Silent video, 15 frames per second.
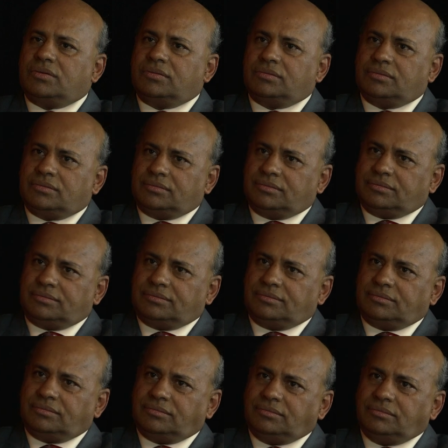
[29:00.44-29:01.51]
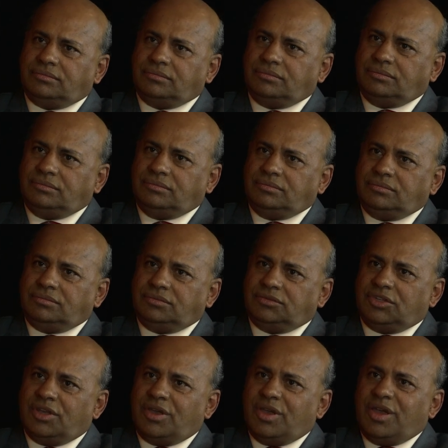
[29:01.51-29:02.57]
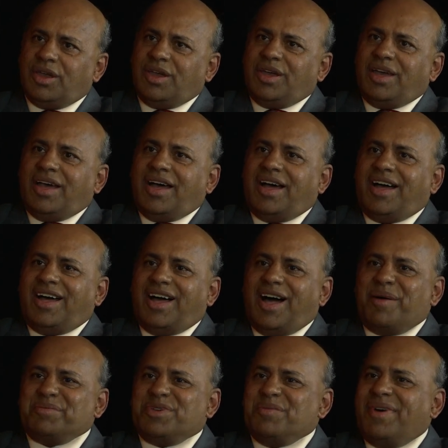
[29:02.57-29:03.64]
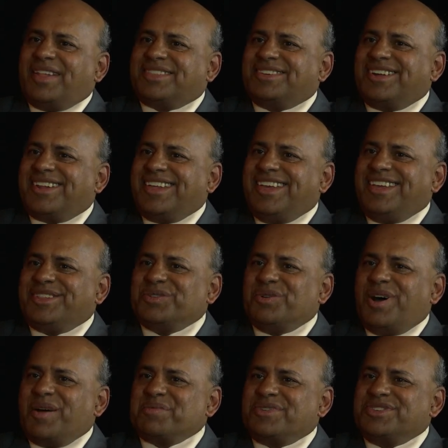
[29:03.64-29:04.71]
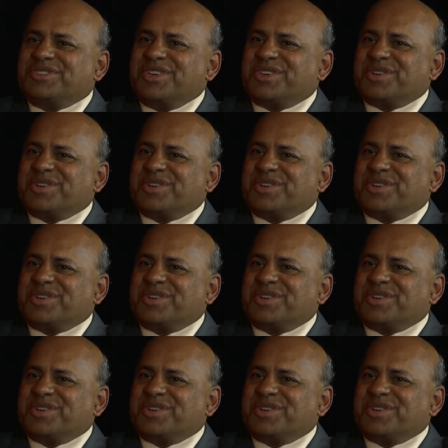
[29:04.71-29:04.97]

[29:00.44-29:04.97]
ना है ना होगी आप ये बात कर रहे हैं तो आपकी सिख